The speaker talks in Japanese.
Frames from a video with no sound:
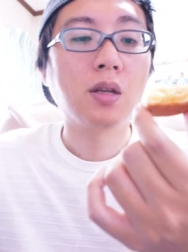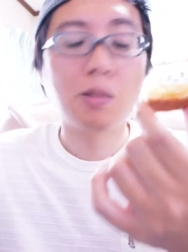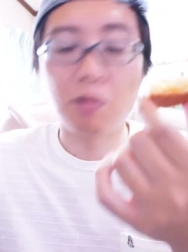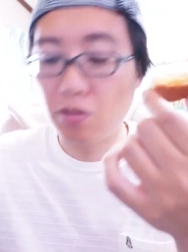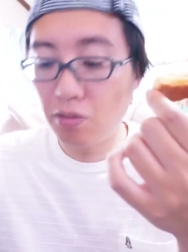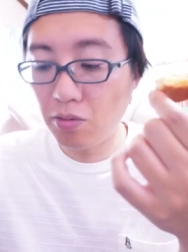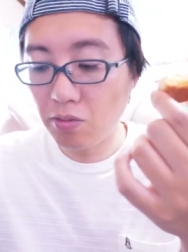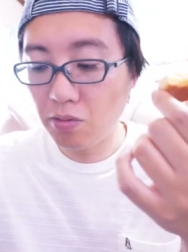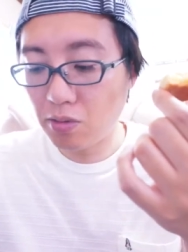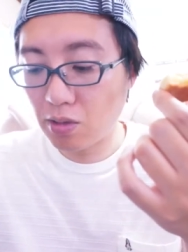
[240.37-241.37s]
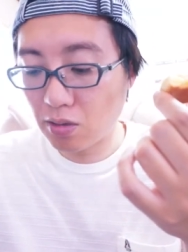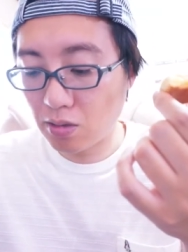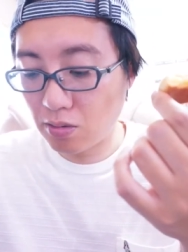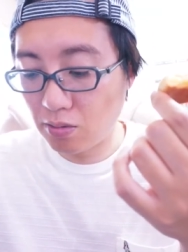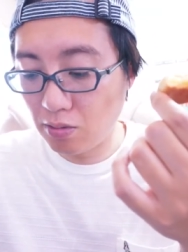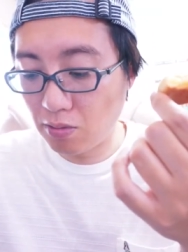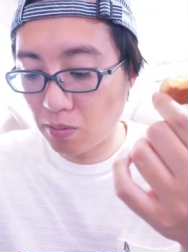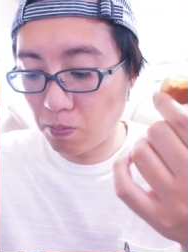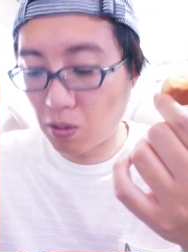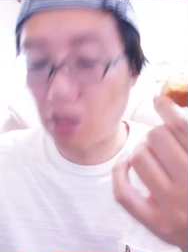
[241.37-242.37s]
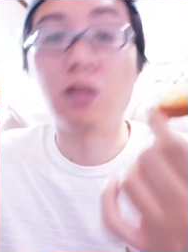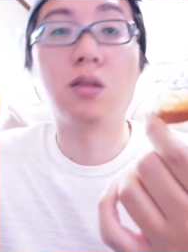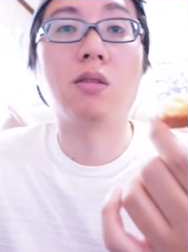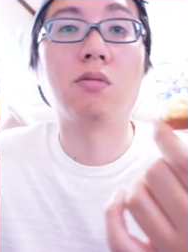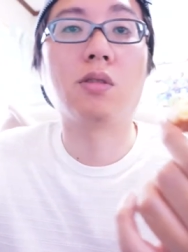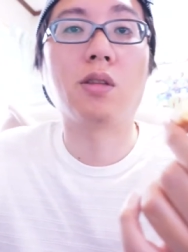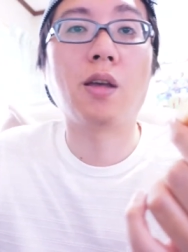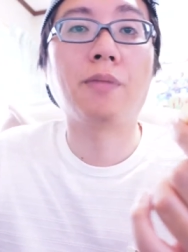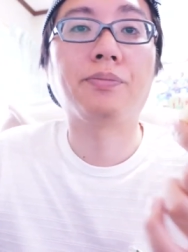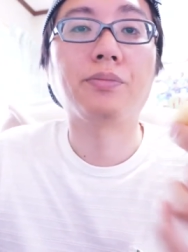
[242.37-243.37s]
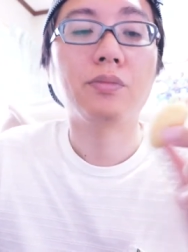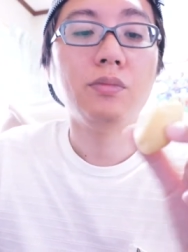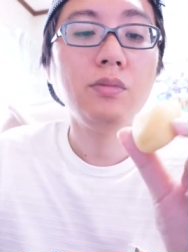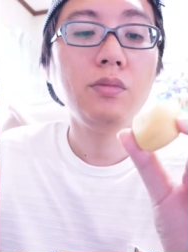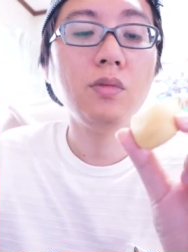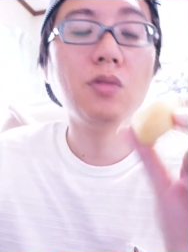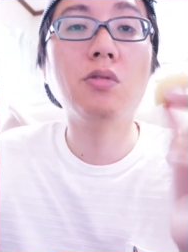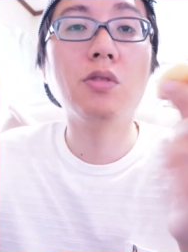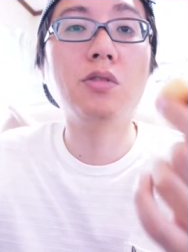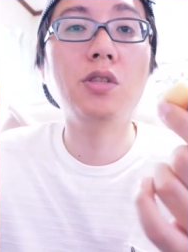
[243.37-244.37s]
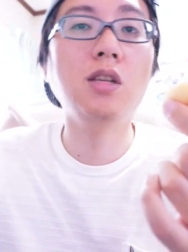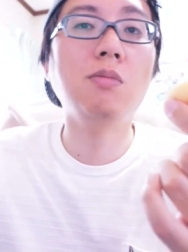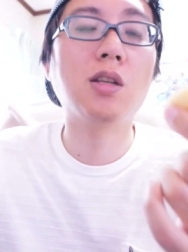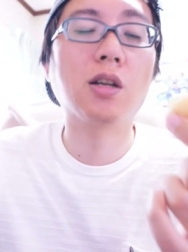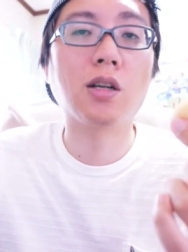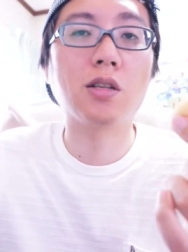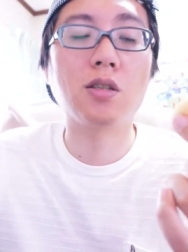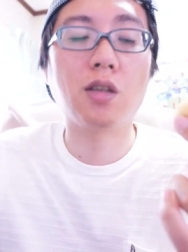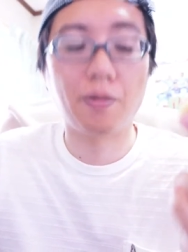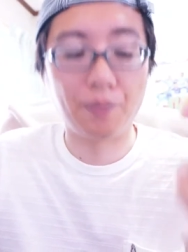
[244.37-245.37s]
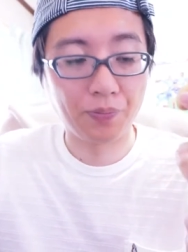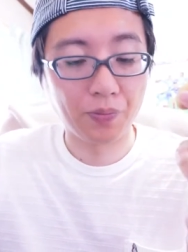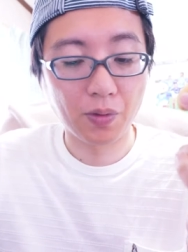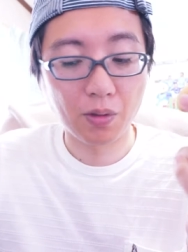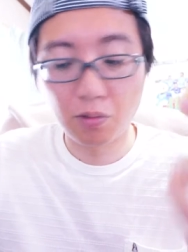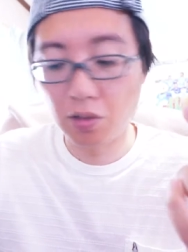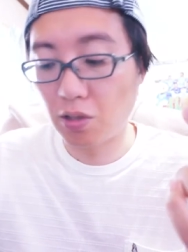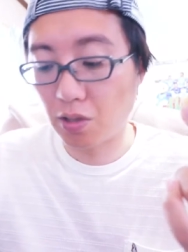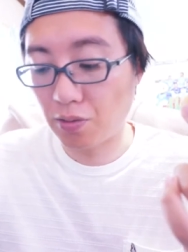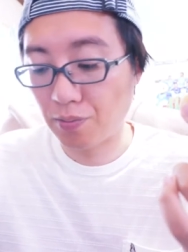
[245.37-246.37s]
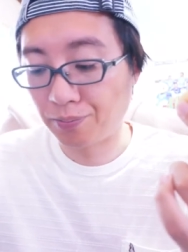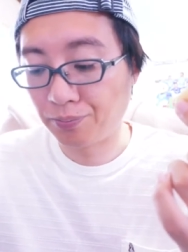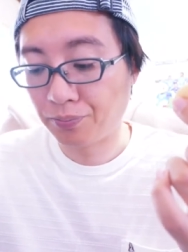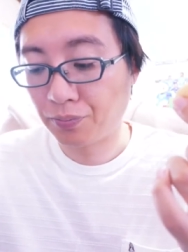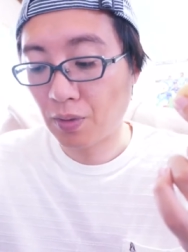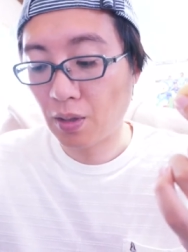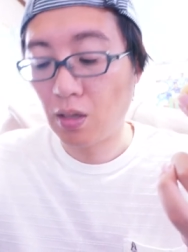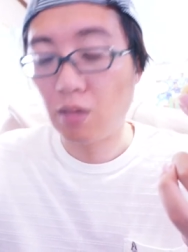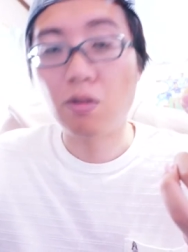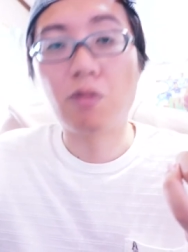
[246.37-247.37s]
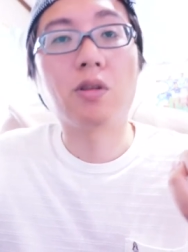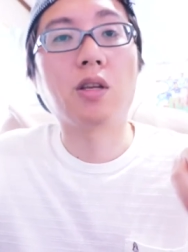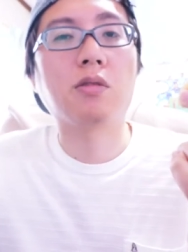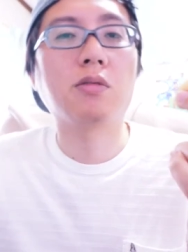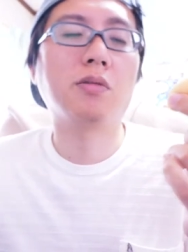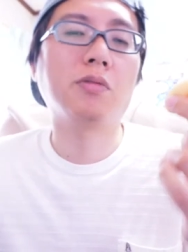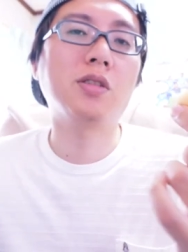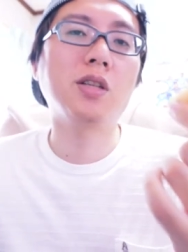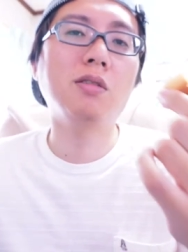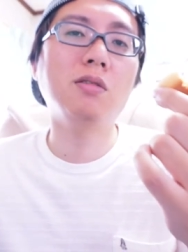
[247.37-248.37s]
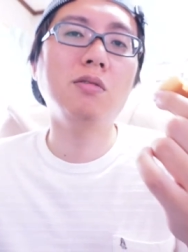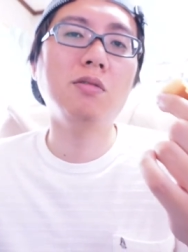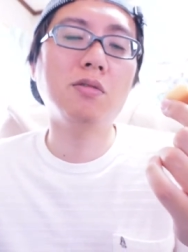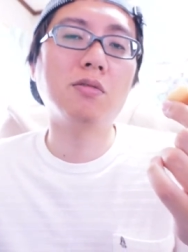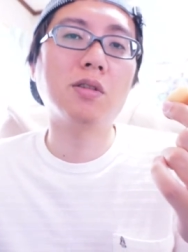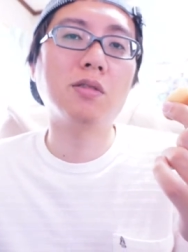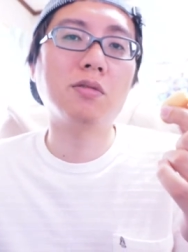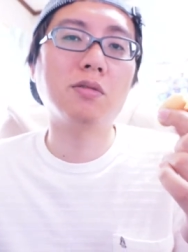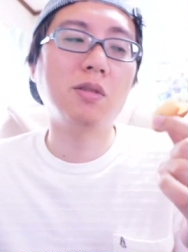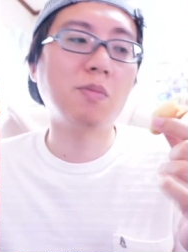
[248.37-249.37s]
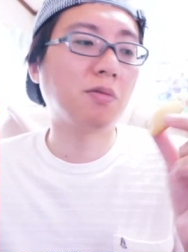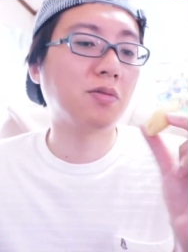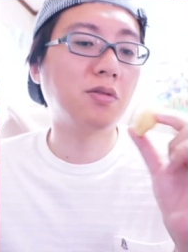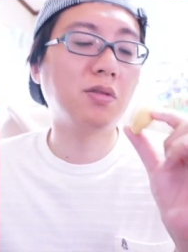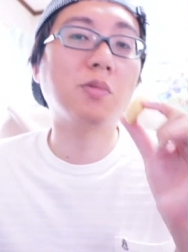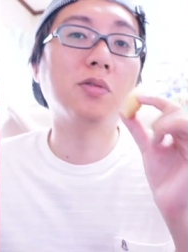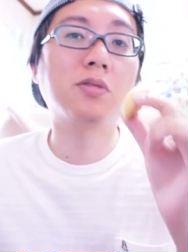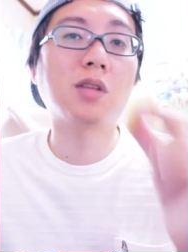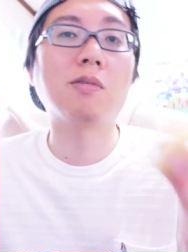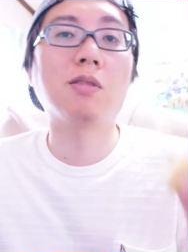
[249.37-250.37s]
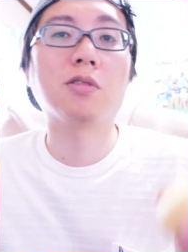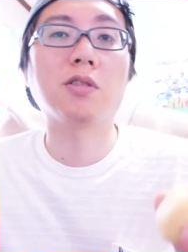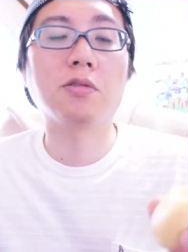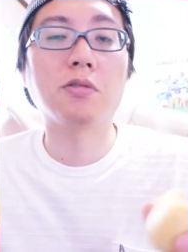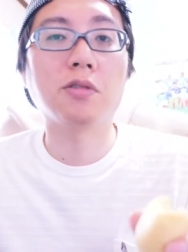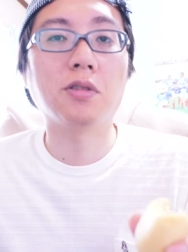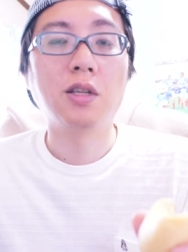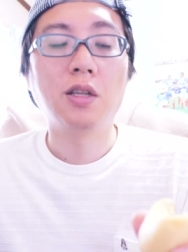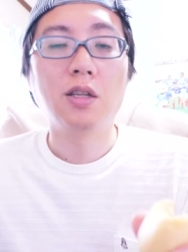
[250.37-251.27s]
多分牛乳がすんごいいっぱい入ってるんだね。すごいクリーミーな感じで美味しいです。まあこれね、どっちかっていうと、これ、今普通に僕食べてますけど、